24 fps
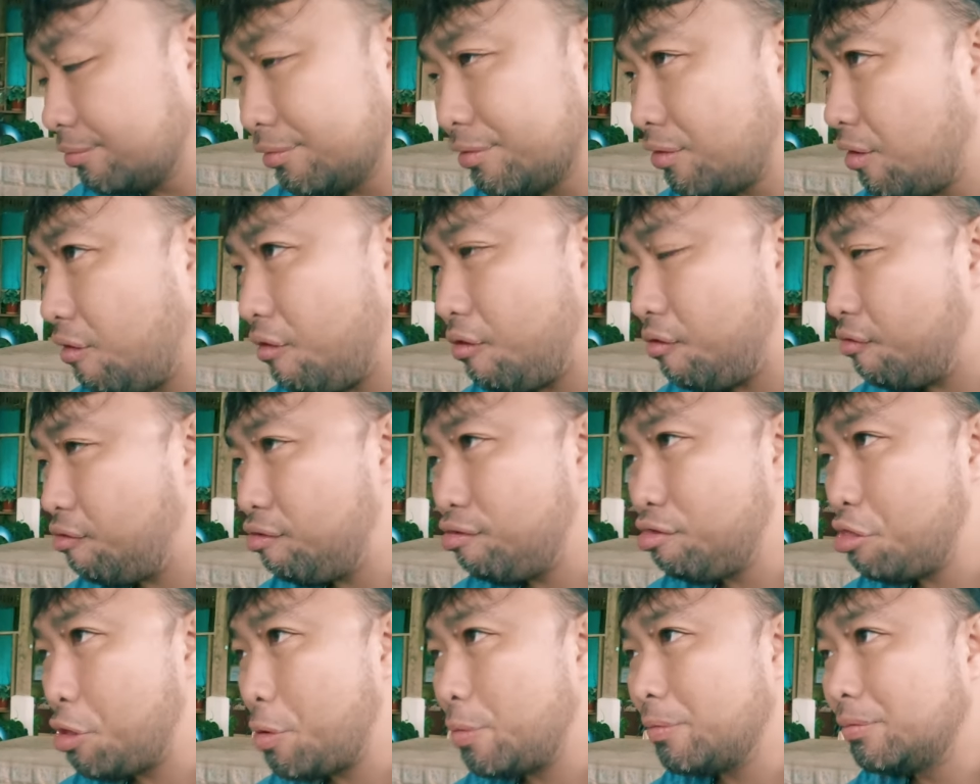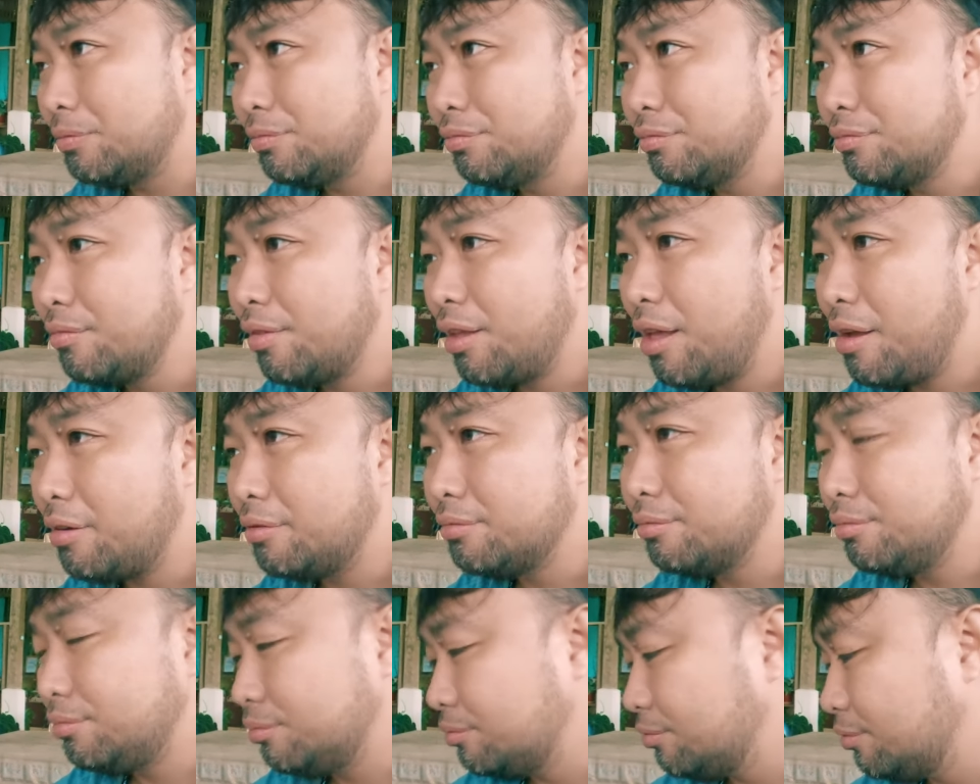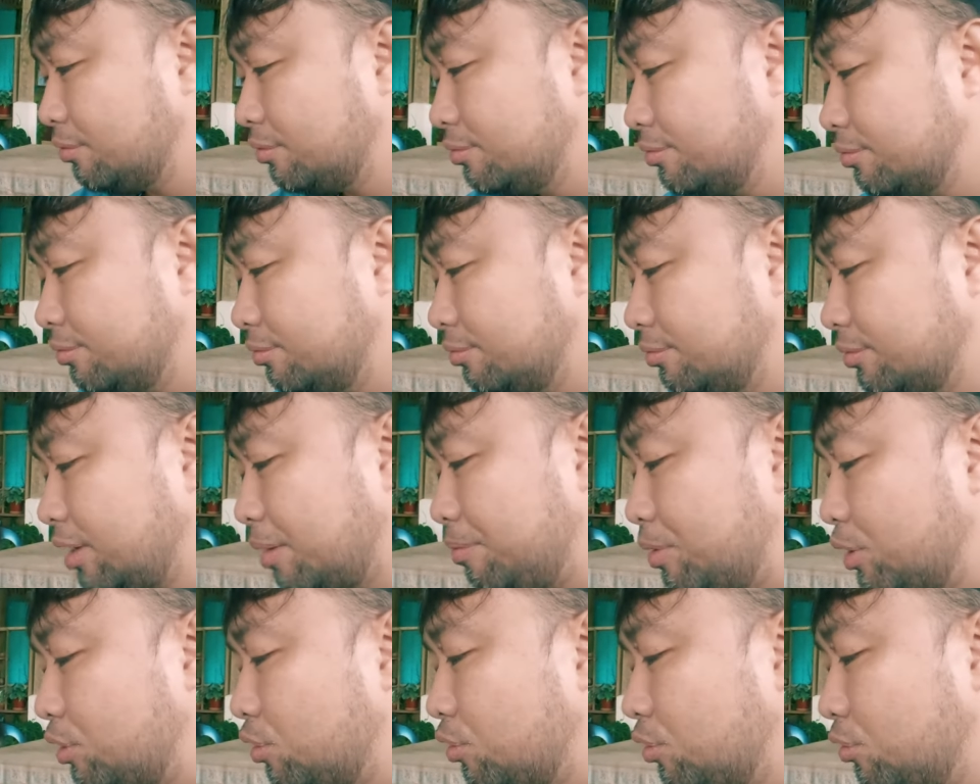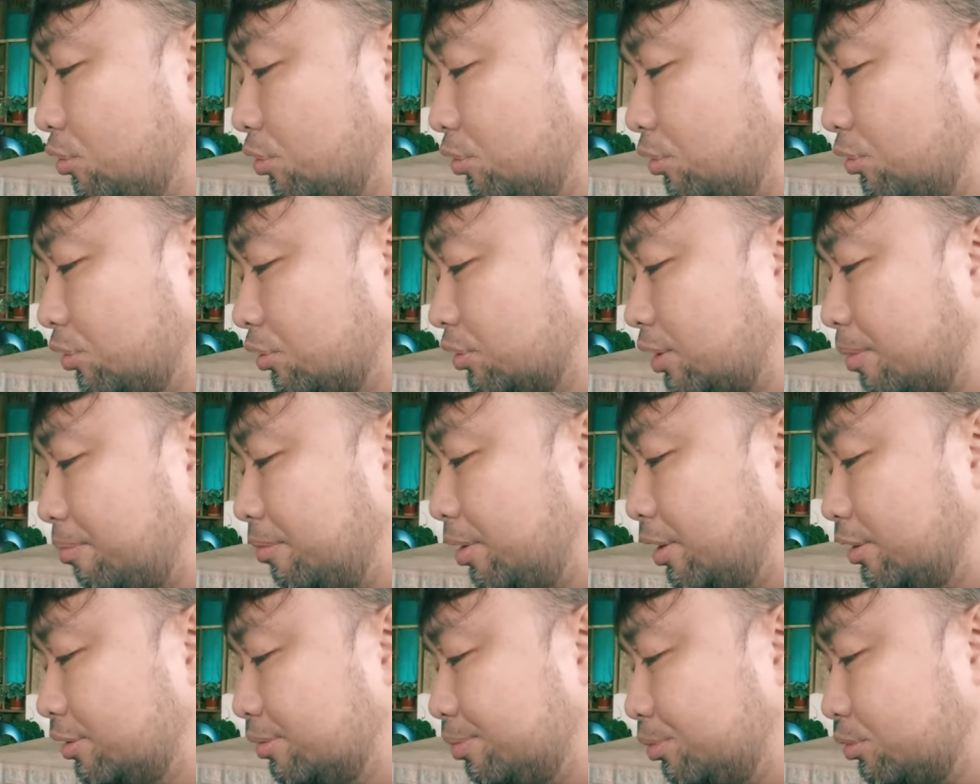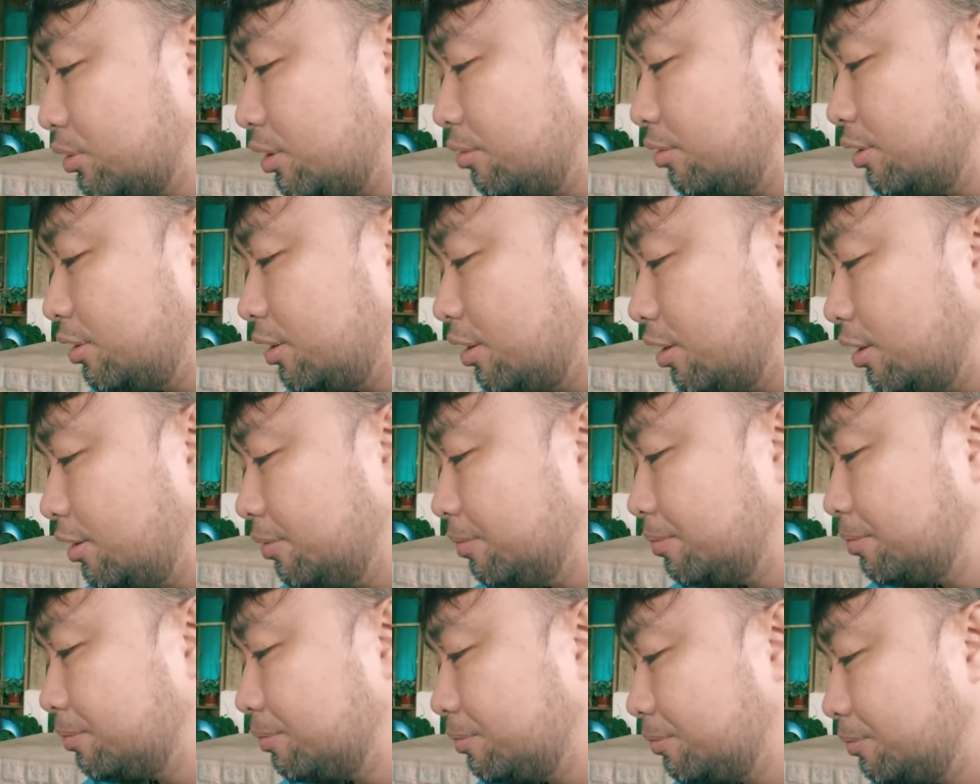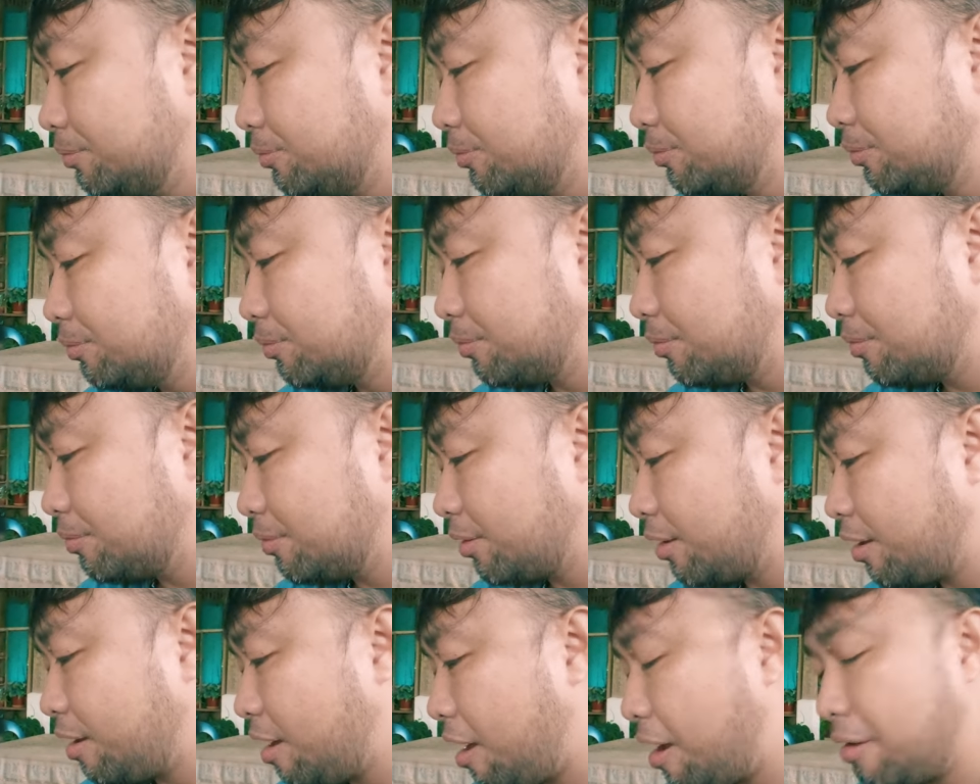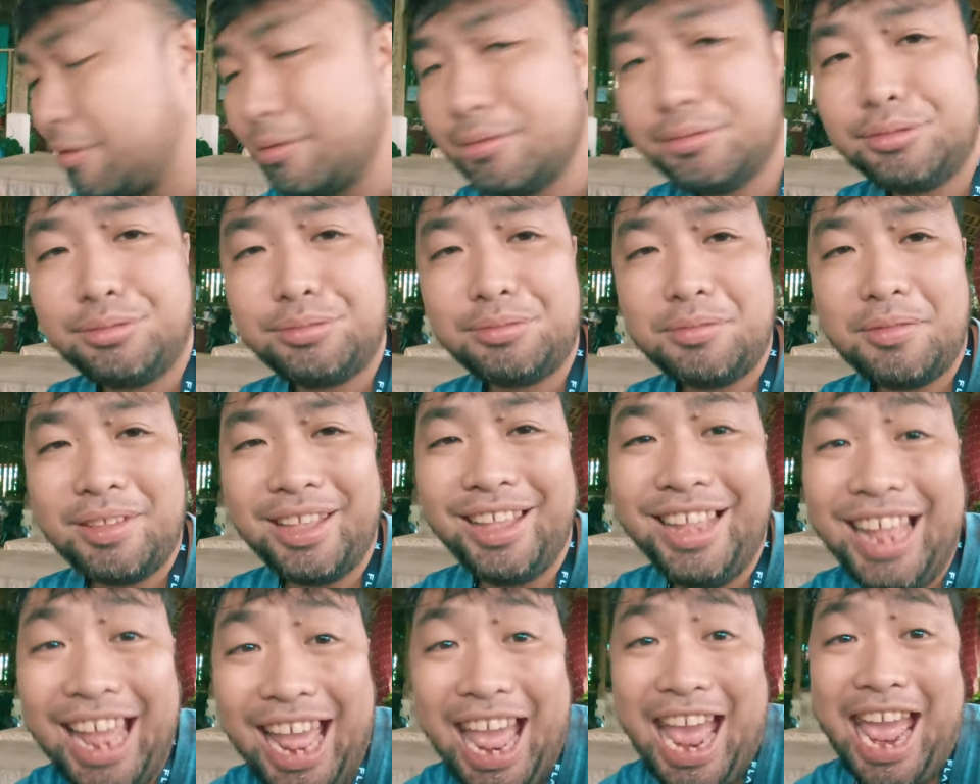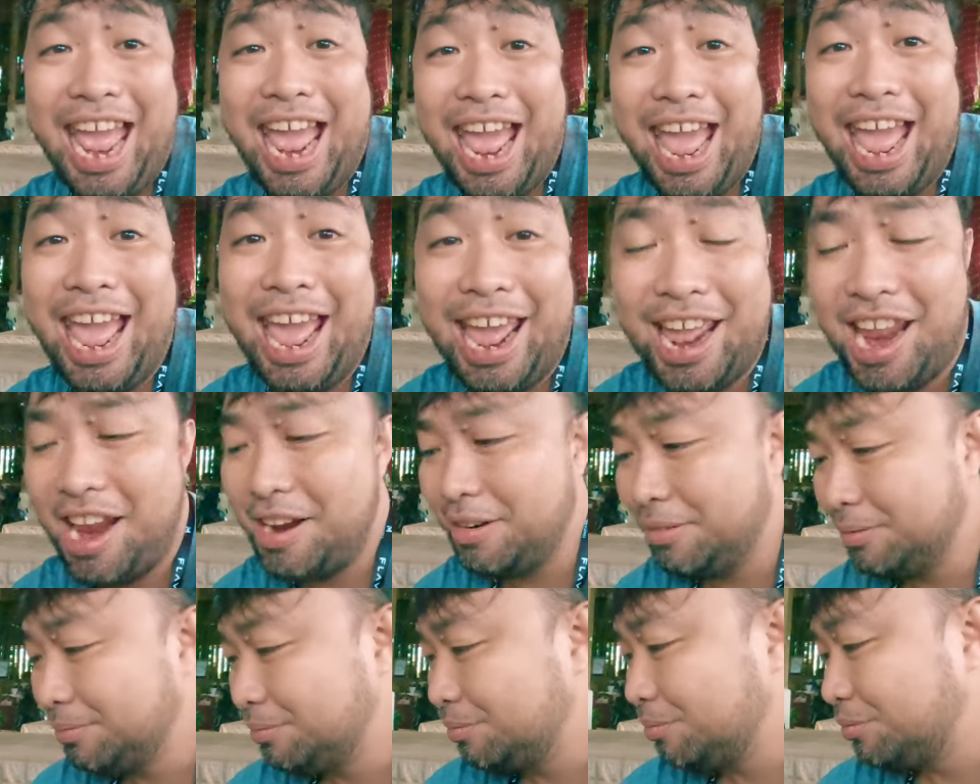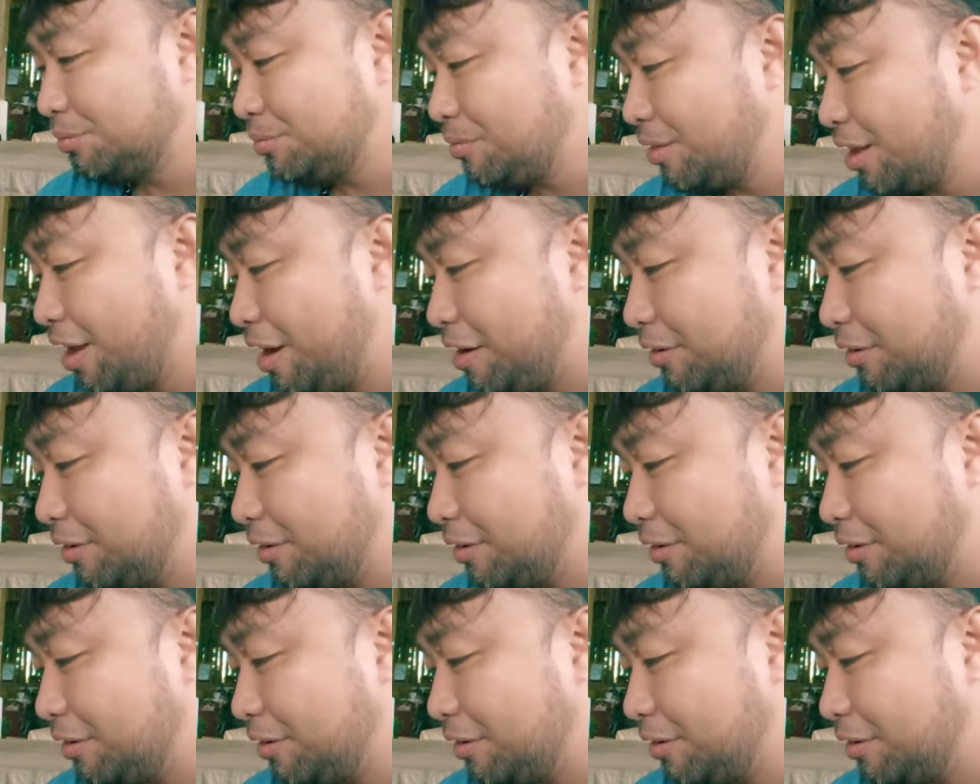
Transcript: spring roll Sabi ko tamis, puta hindi gila. Ang kalaman favorite sa